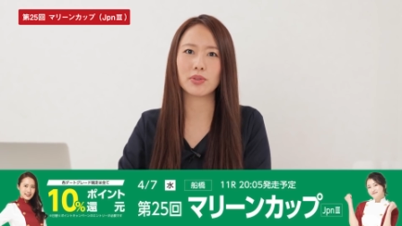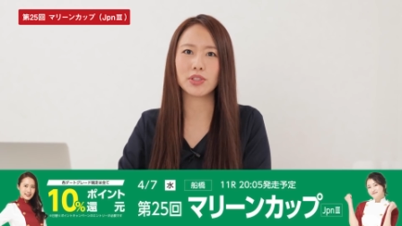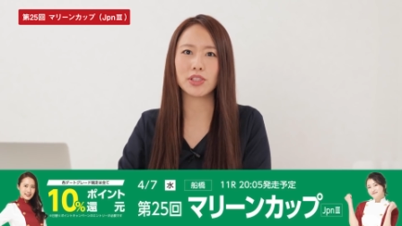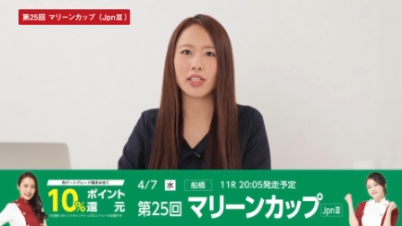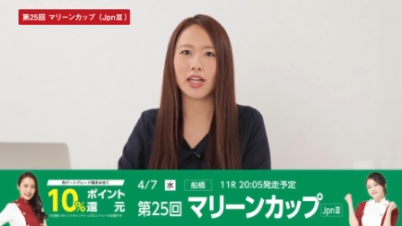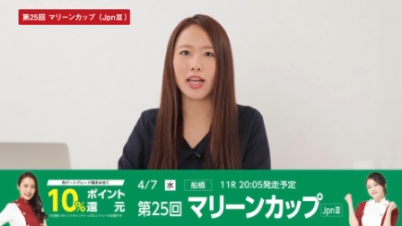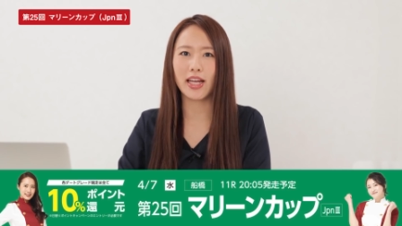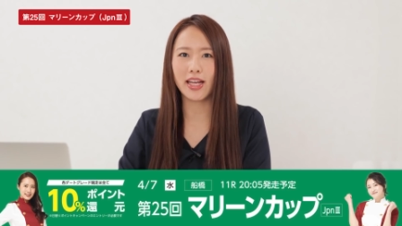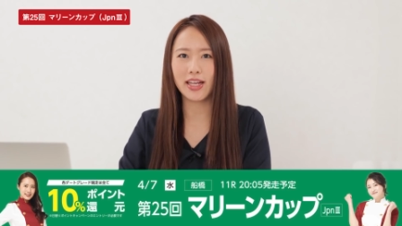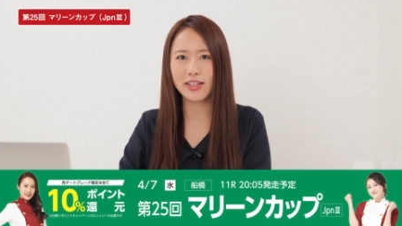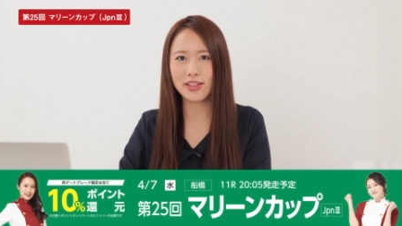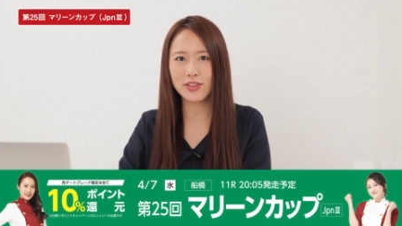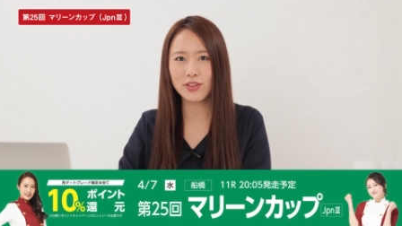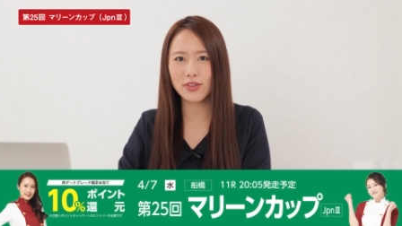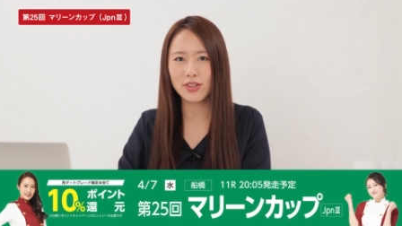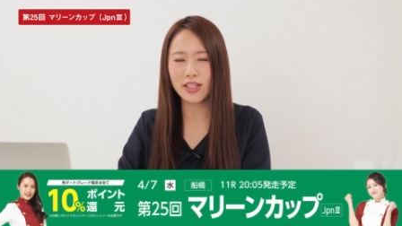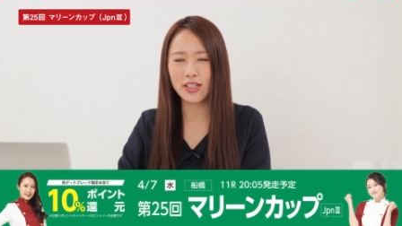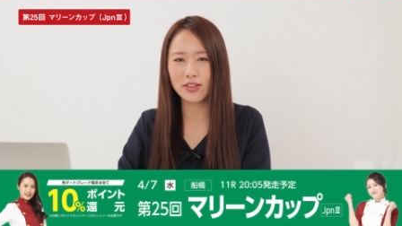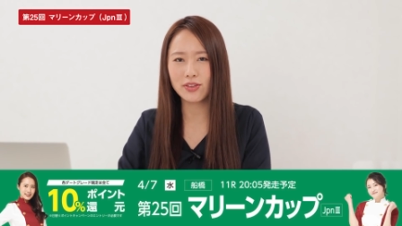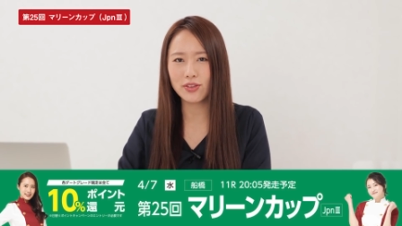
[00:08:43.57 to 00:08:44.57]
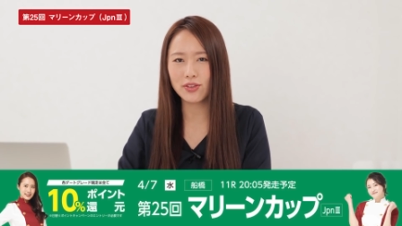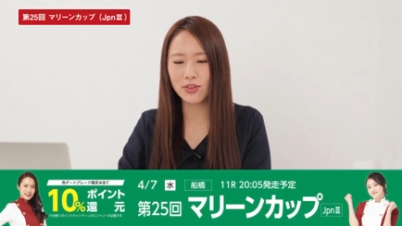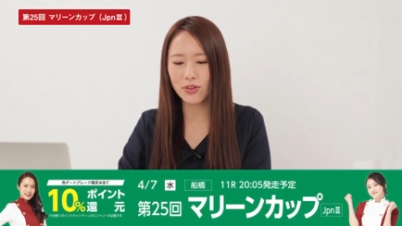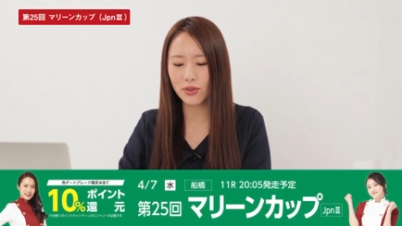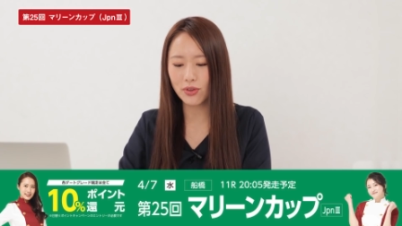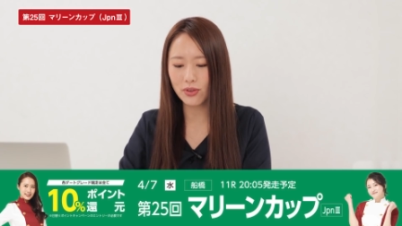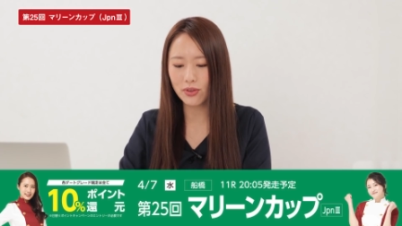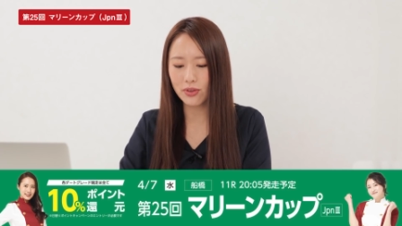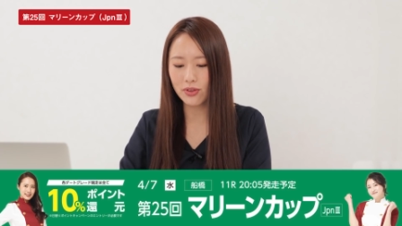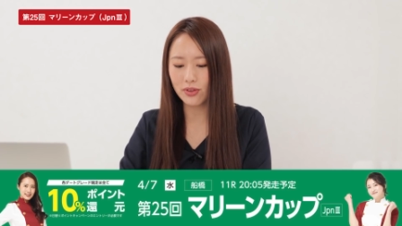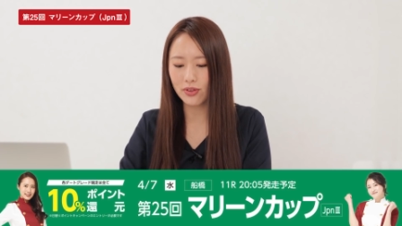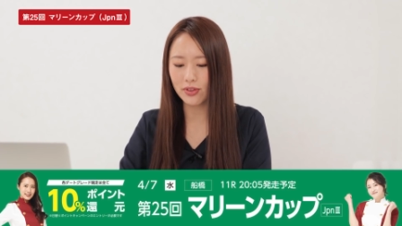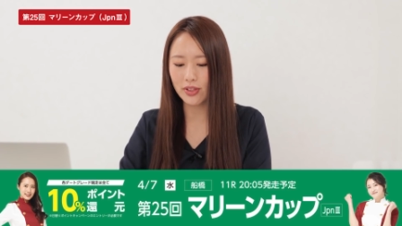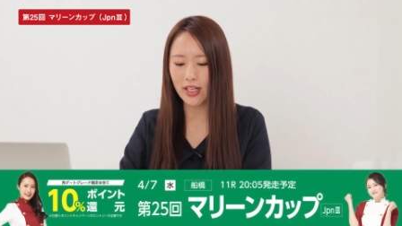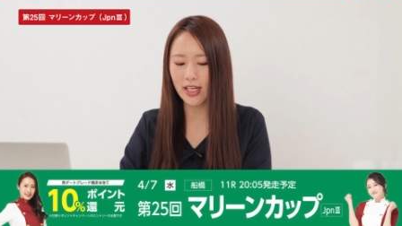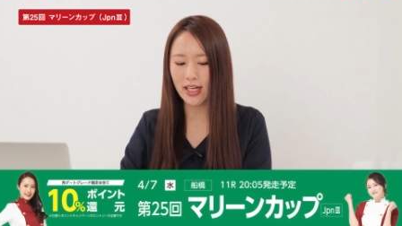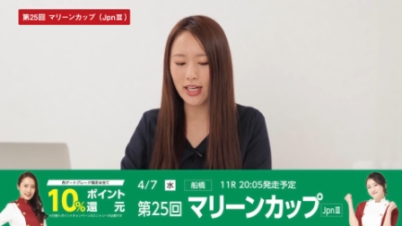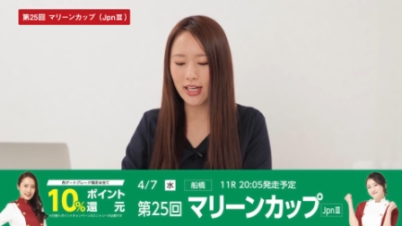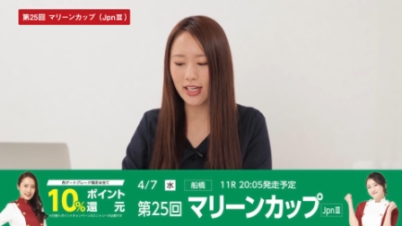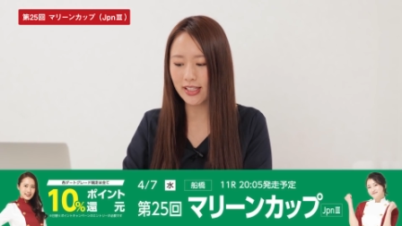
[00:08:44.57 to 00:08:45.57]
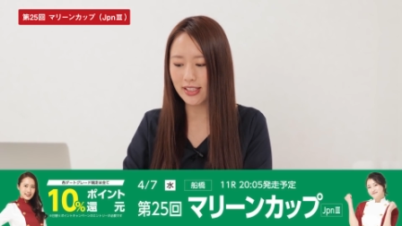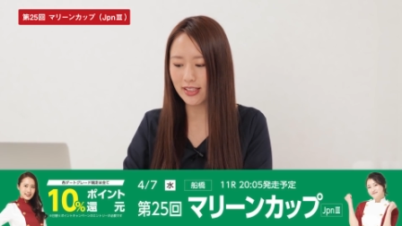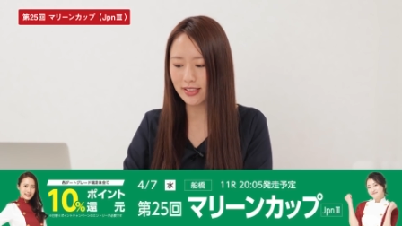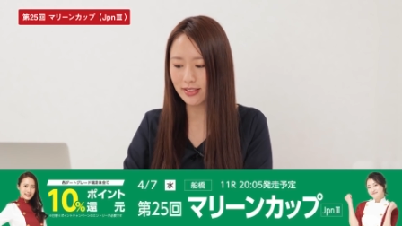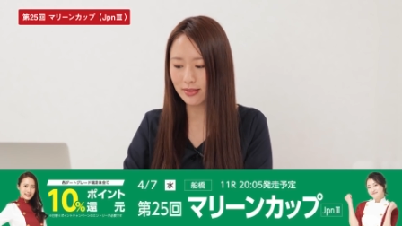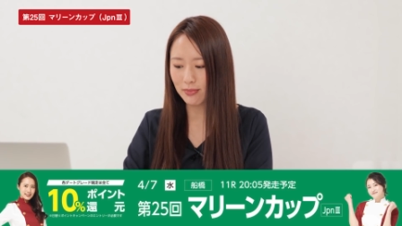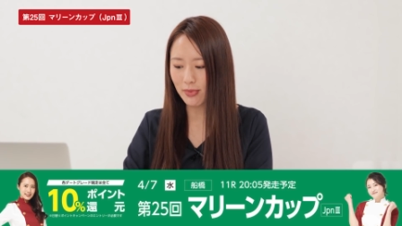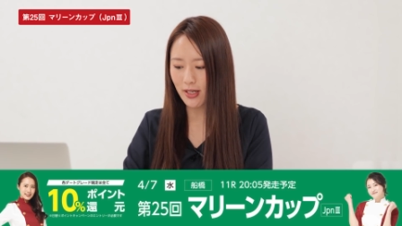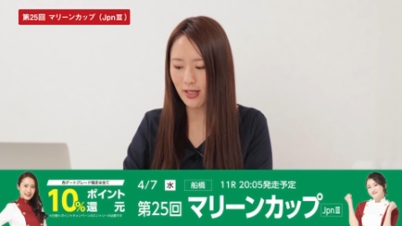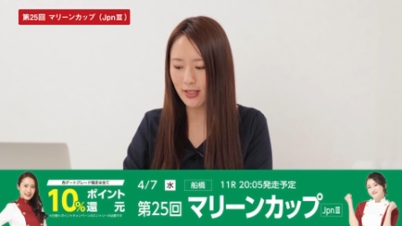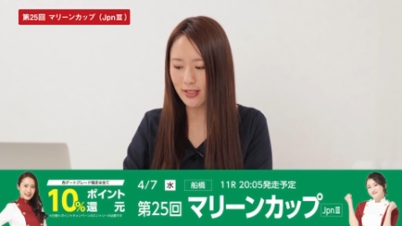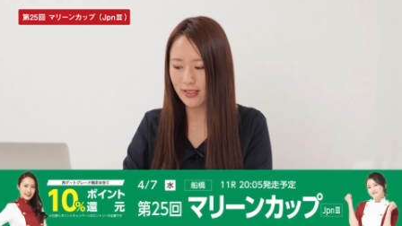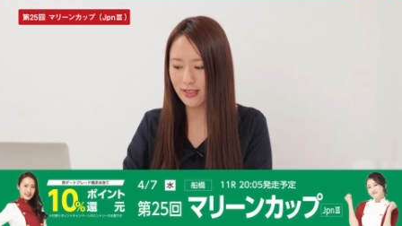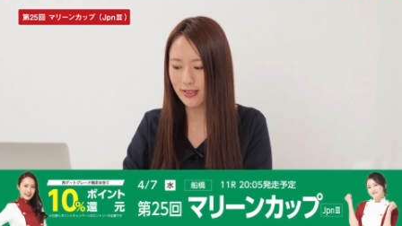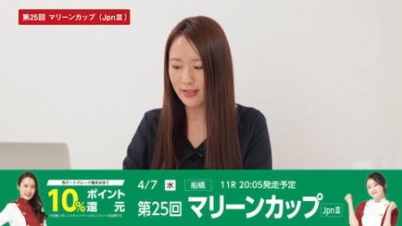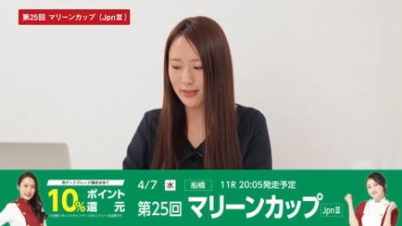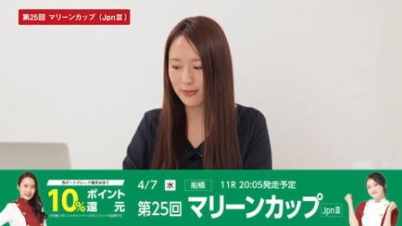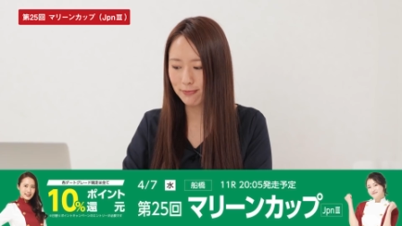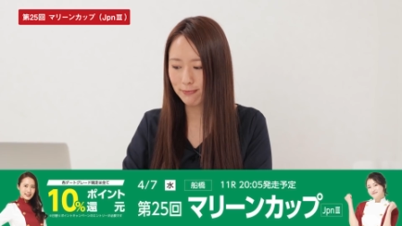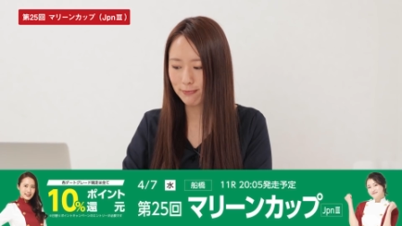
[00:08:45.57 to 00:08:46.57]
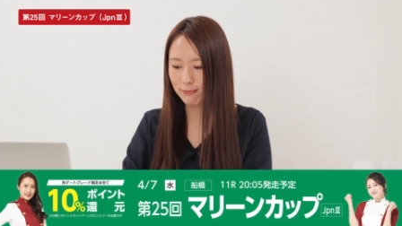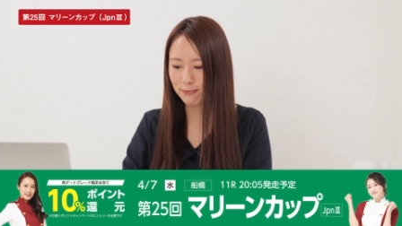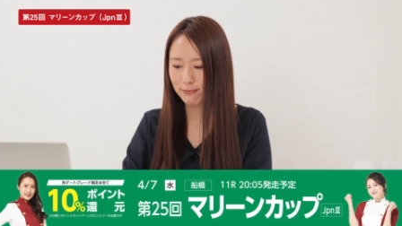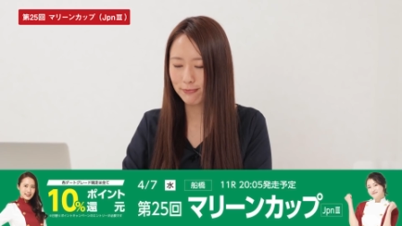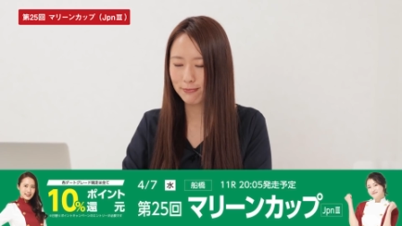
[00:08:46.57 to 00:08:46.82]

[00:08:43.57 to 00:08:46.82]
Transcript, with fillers: こちらエントリーの方をお願いいたします。